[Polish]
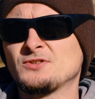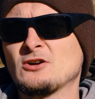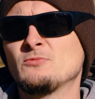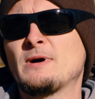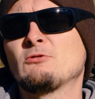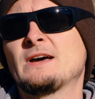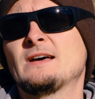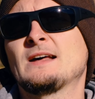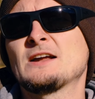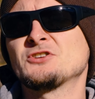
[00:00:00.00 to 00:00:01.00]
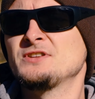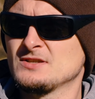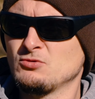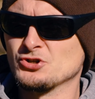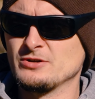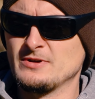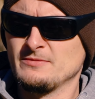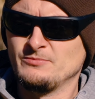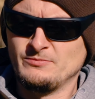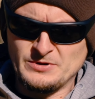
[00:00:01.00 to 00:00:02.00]
to taką pałkę raczej nie złożymy.
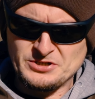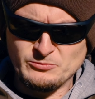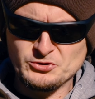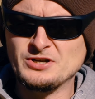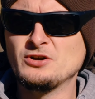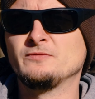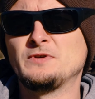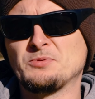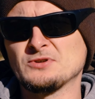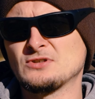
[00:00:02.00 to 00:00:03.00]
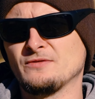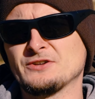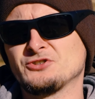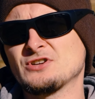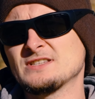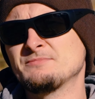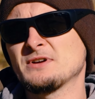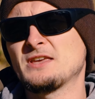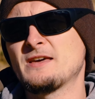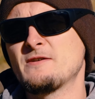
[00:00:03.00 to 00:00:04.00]
Będziemy musieli ją wyprostować. Czasem
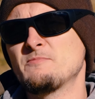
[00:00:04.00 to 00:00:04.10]
takie